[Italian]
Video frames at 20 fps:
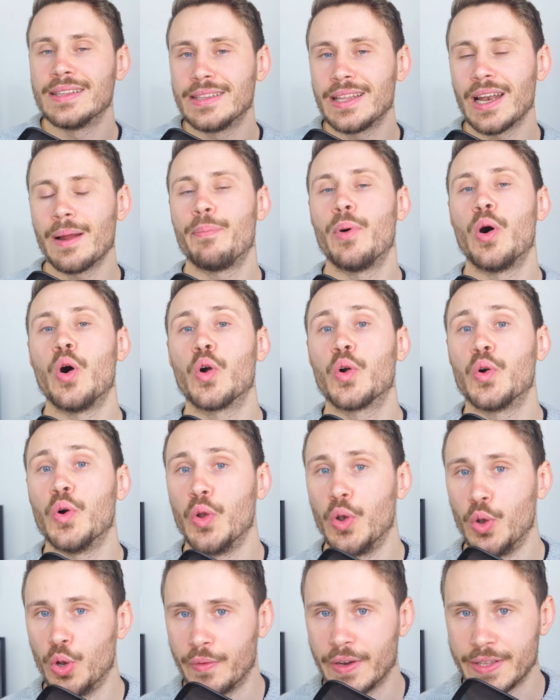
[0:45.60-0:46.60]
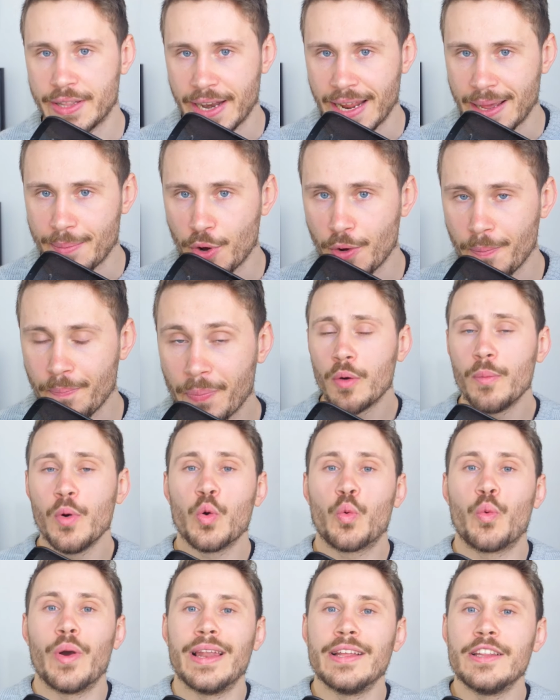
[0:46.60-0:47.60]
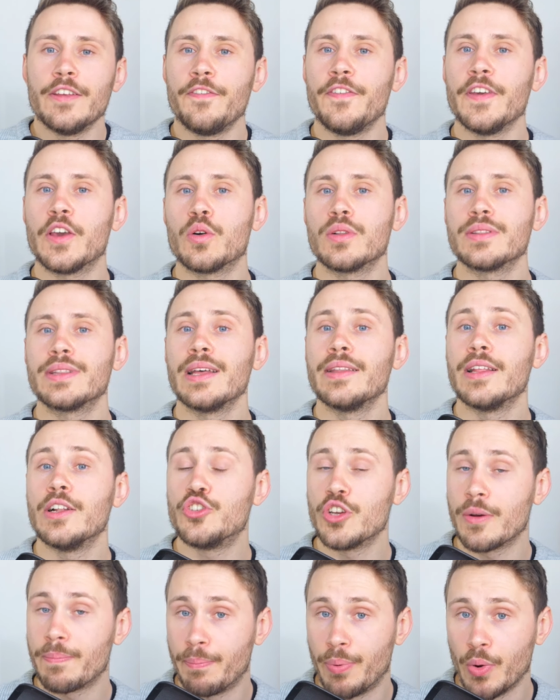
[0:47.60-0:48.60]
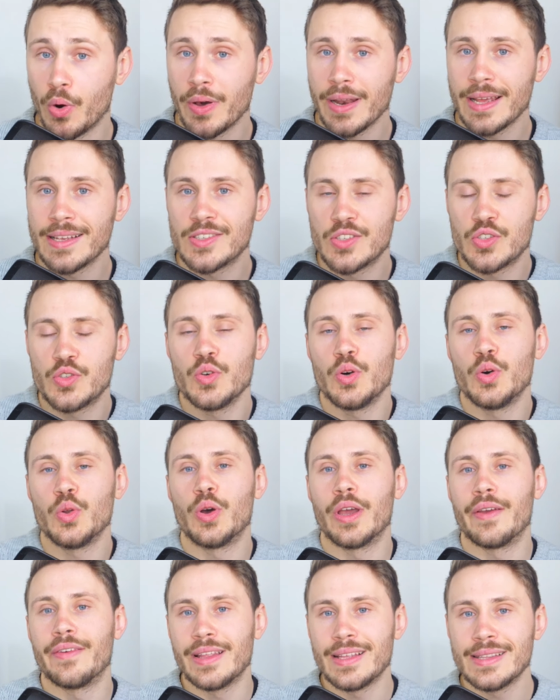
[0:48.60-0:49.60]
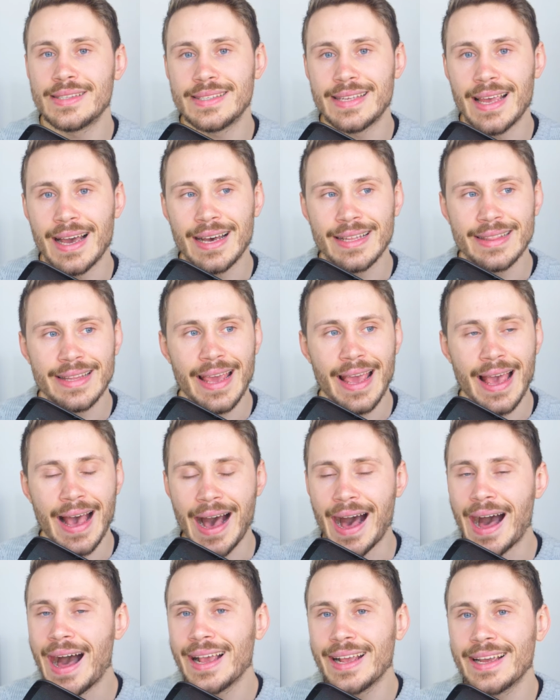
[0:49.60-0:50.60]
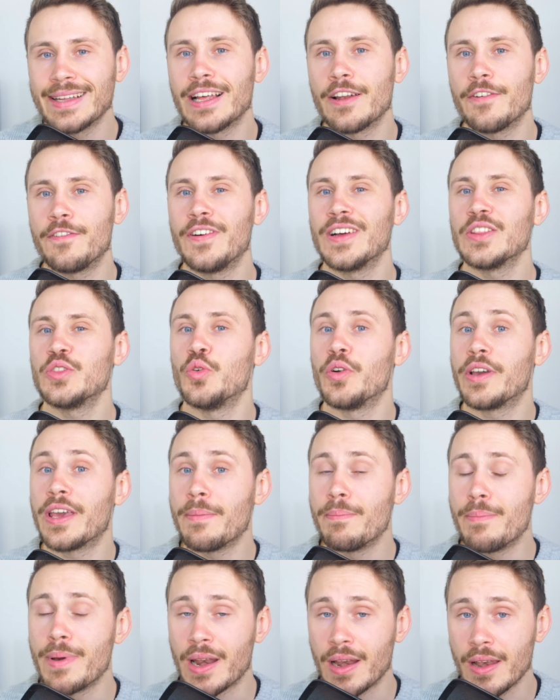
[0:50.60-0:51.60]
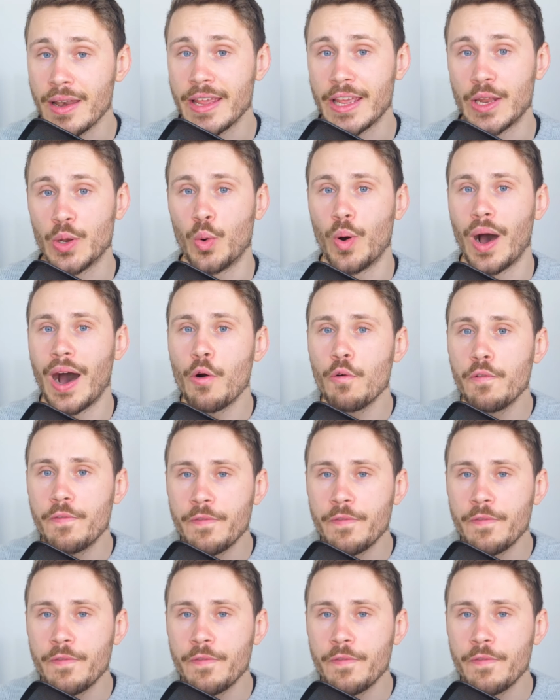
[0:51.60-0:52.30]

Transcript: Tra poco lo vedremo. Comunque le difficoltà del Giappone sono evidenziate anche dal fatto che Berlino ha